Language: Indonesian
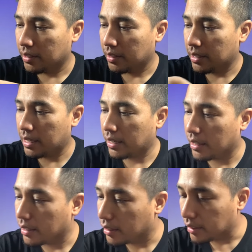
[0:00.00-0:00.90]
nah
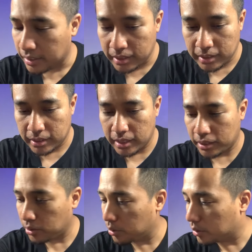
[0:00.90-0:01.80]

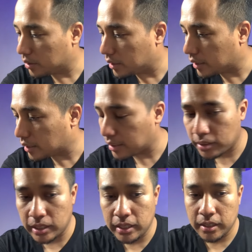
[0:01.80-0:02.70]
selanjutnya
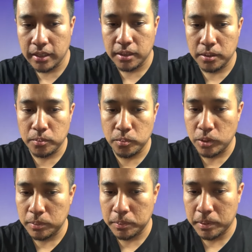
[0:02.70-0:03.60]
oke
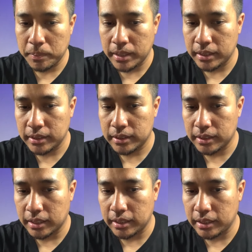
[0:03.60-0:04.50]
buat mempermanis
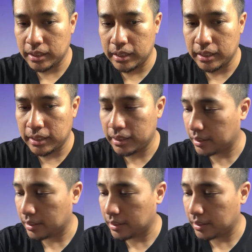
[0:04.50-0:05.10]
katanya ini